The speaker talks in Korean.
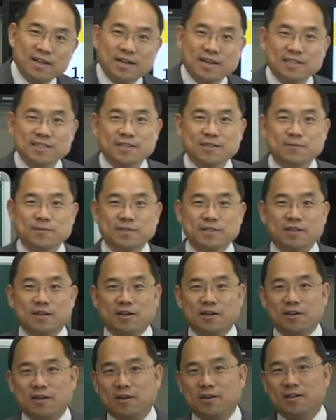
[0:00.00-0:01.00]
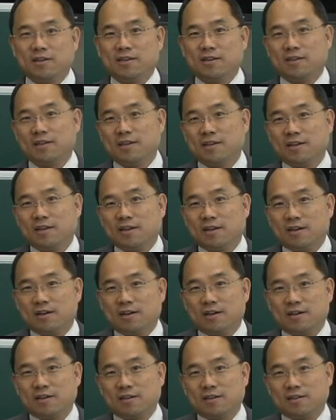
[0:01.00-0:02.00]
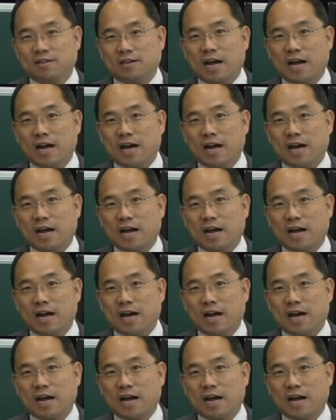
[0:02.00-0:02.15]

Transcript: 그래서 여러분 어, 어,